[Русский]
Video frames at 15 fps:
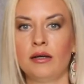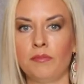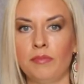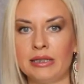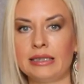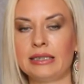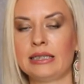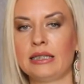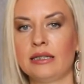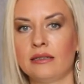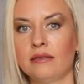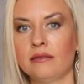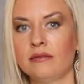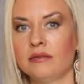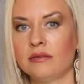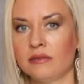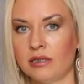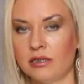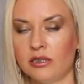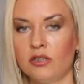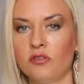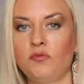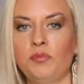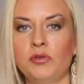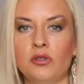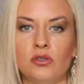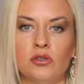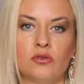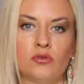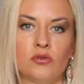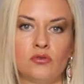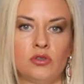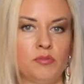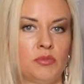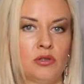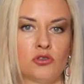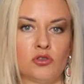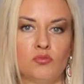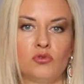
посты на неделю вперед, то у тебя уже